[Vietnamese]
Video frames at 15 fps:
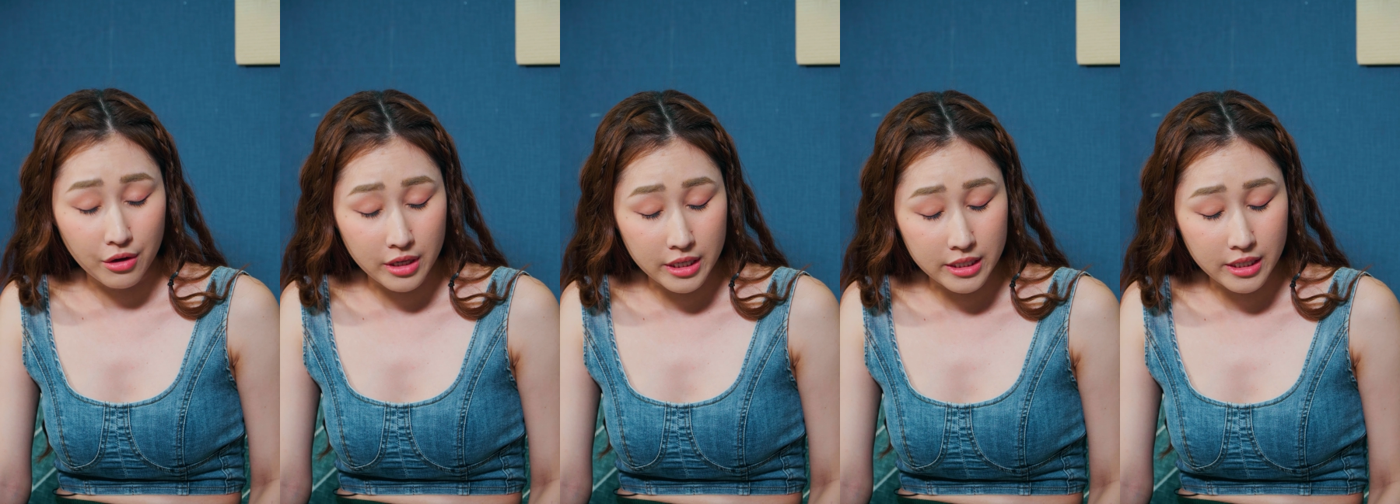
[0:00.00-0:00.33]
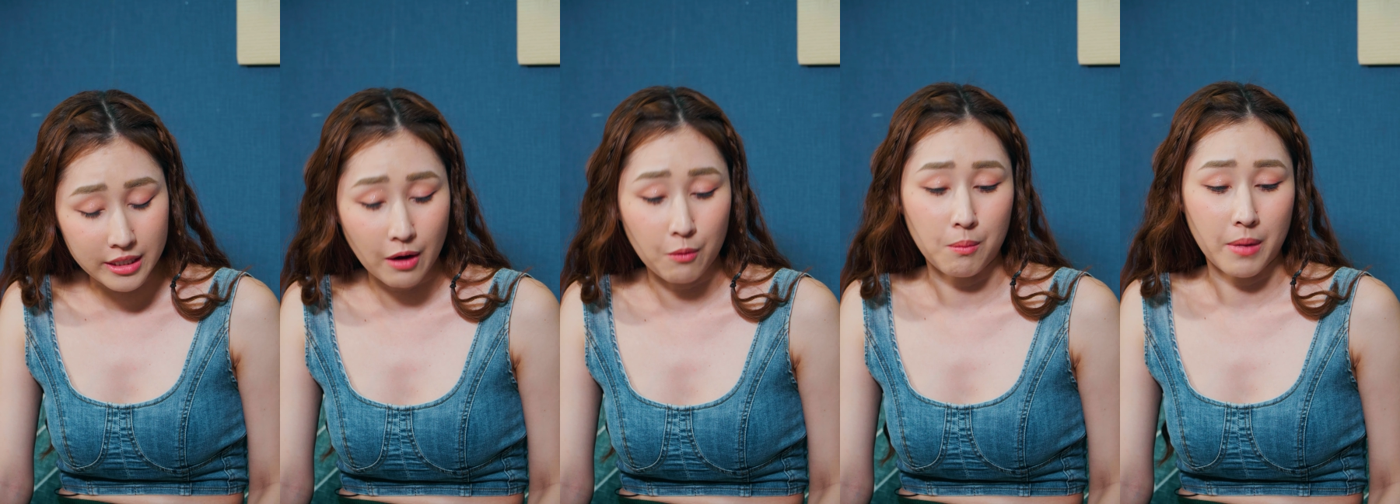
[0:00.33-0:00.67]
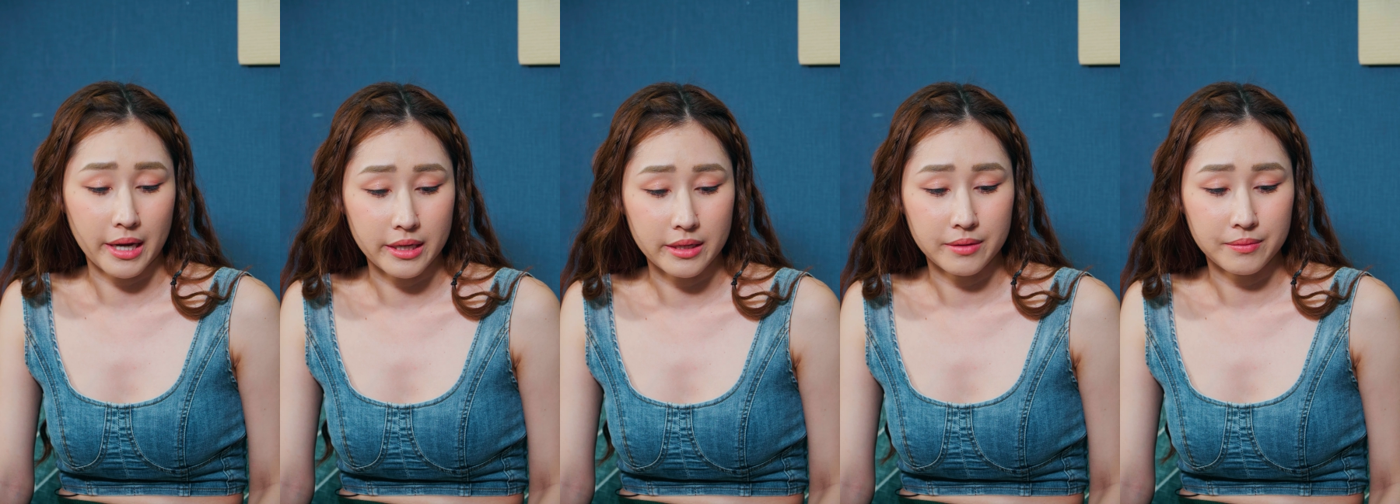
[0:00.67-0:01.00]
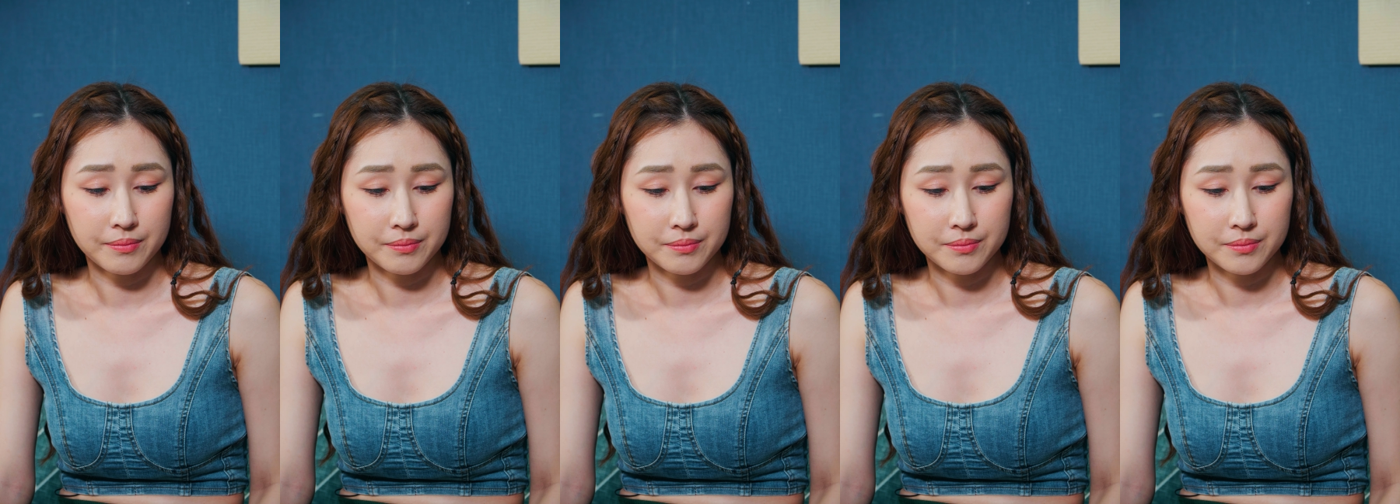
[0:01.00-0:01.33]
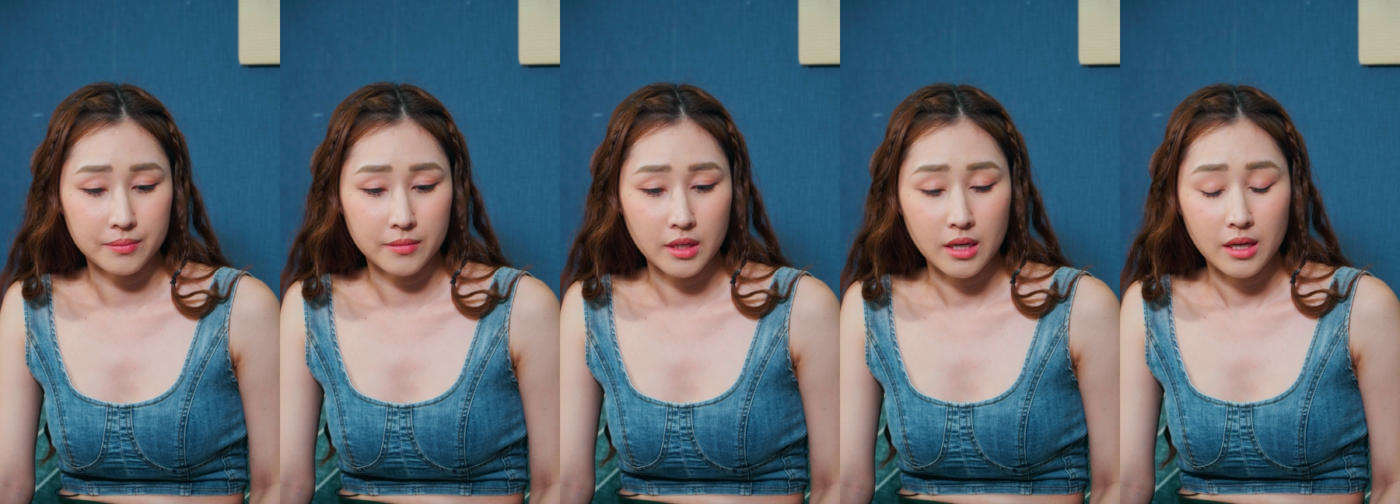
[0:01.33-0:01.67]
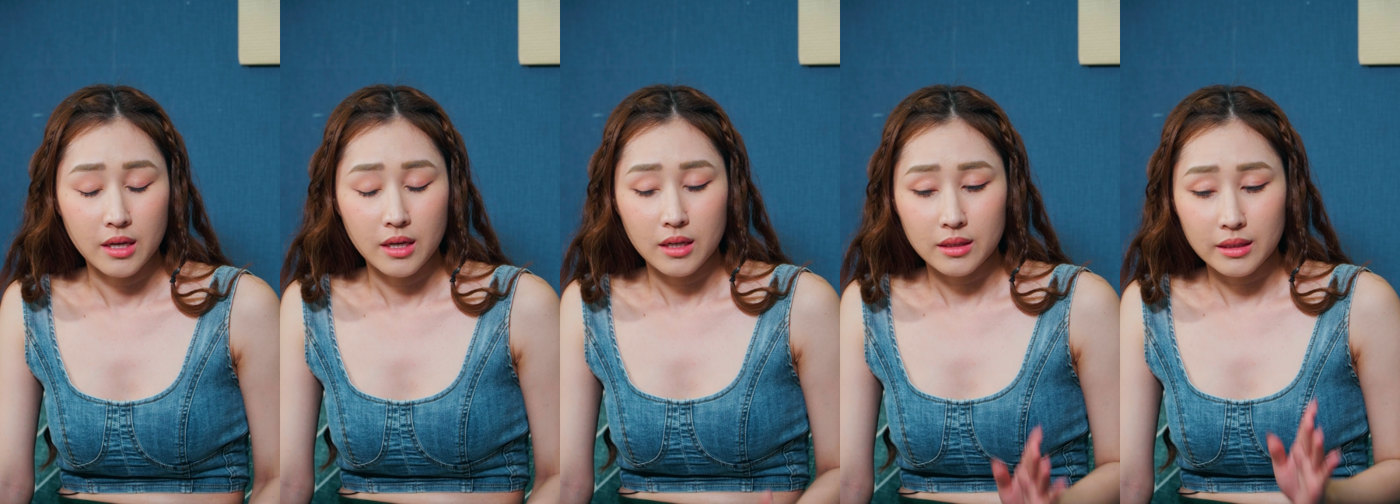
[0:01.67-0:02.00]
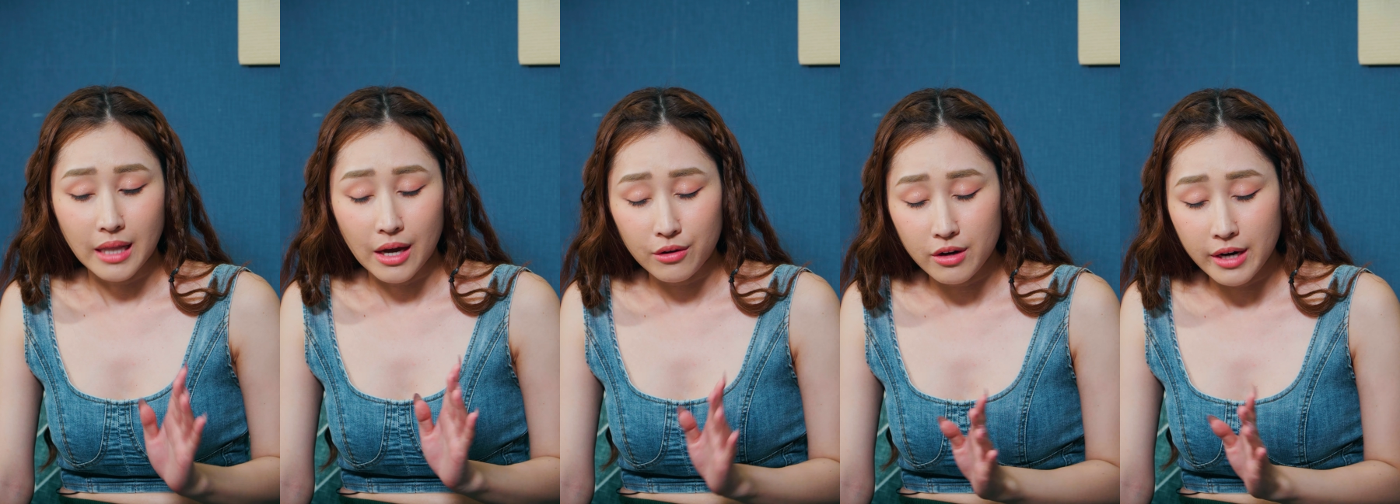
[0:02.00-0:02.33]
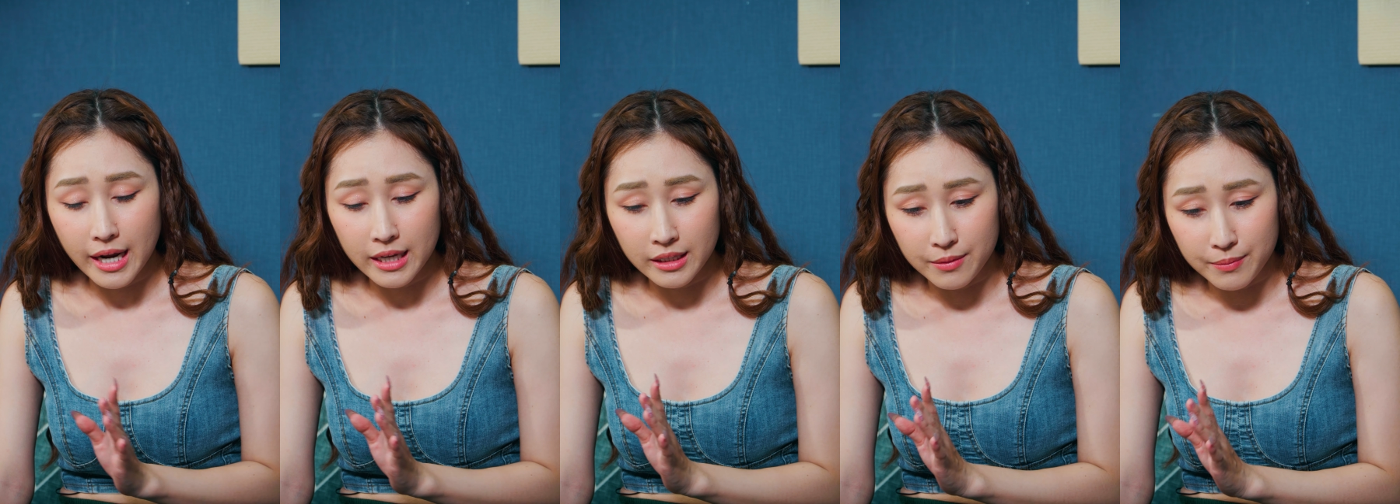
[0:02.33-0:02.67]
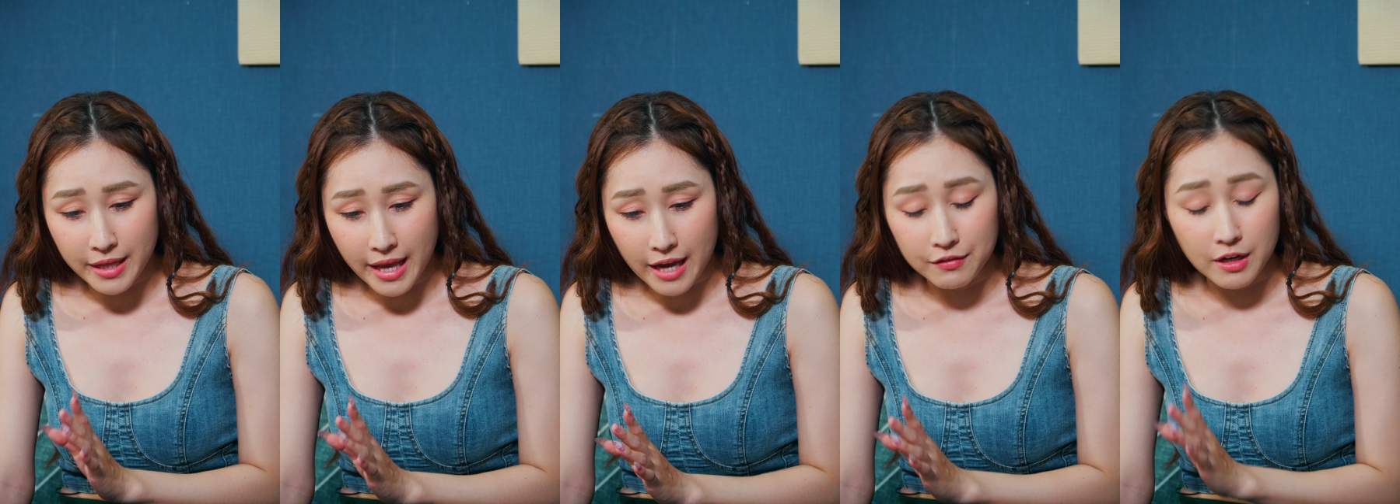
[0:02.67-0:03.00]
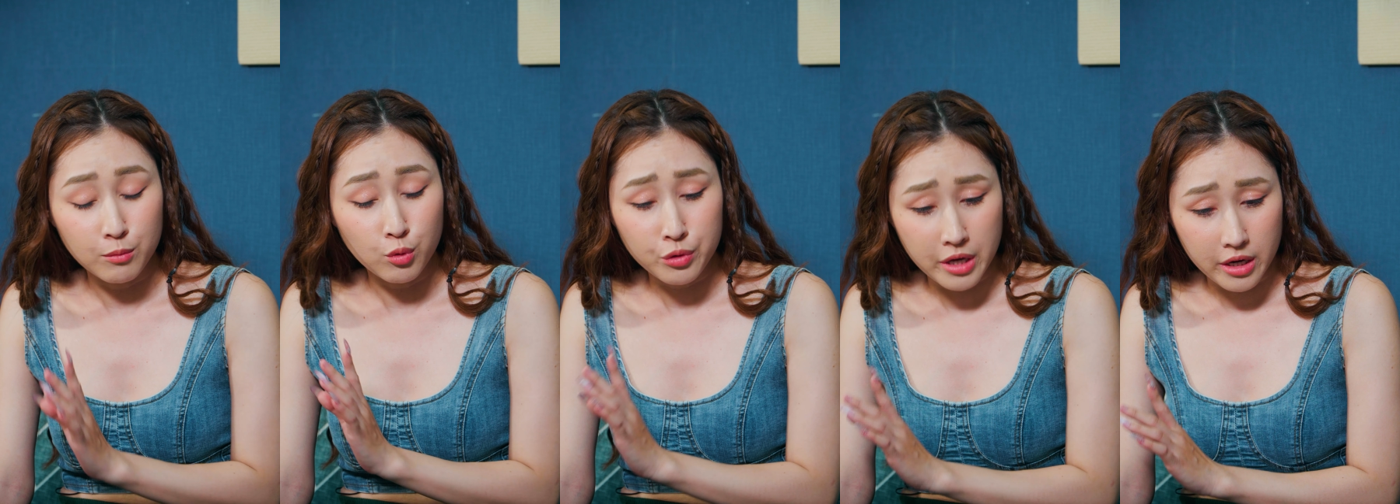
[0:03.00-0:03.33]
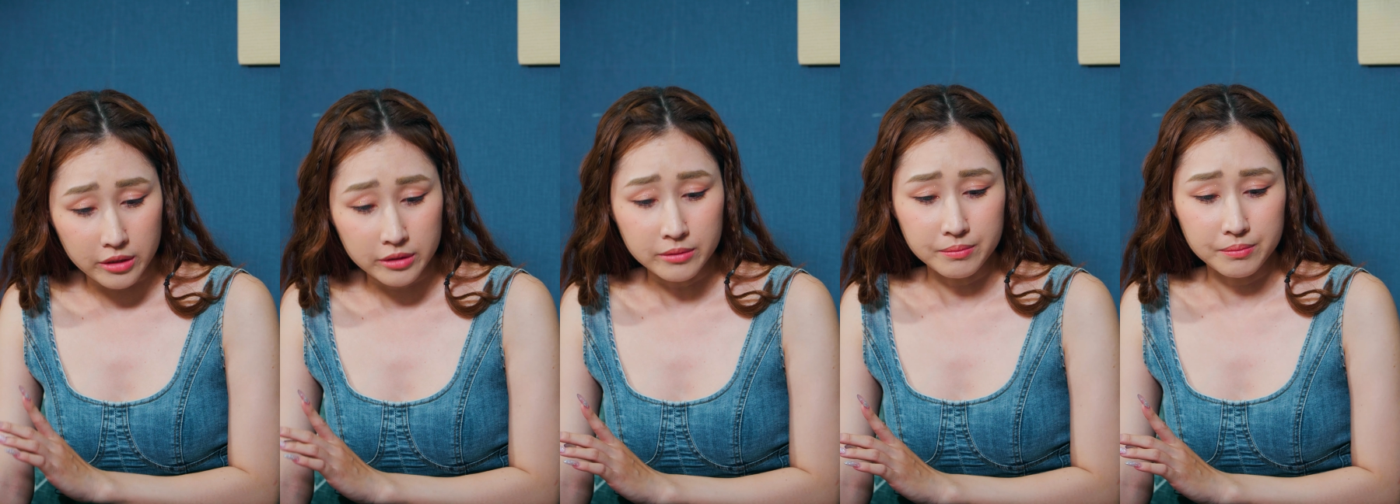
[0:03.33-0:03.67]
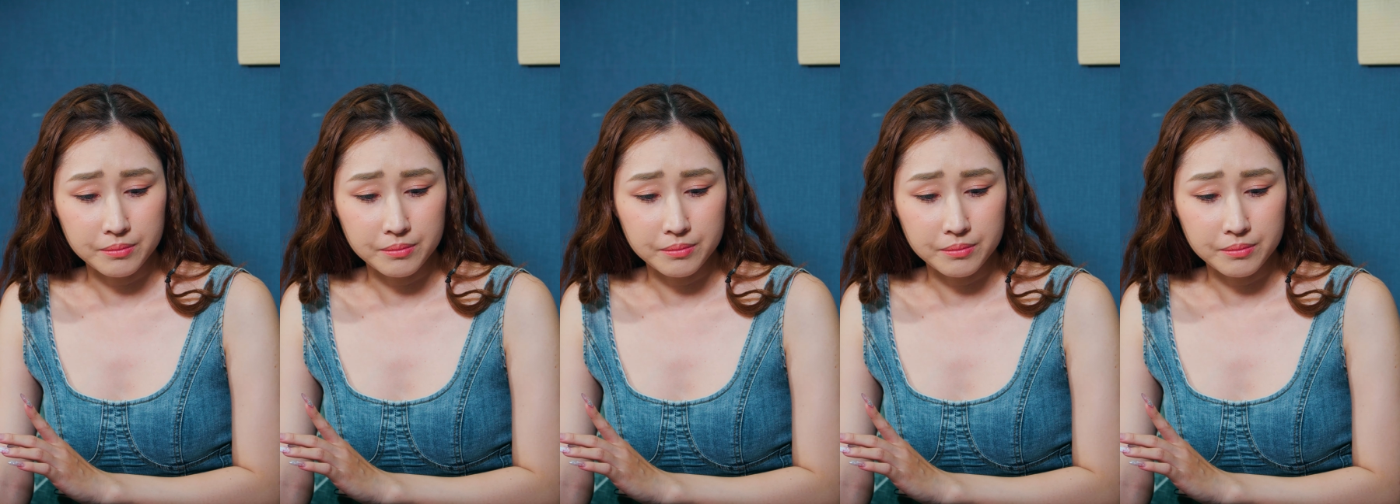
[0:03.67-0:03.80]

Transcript: có đi với chồng mày, tao có ghé tiệm vàng và mua nhẫn.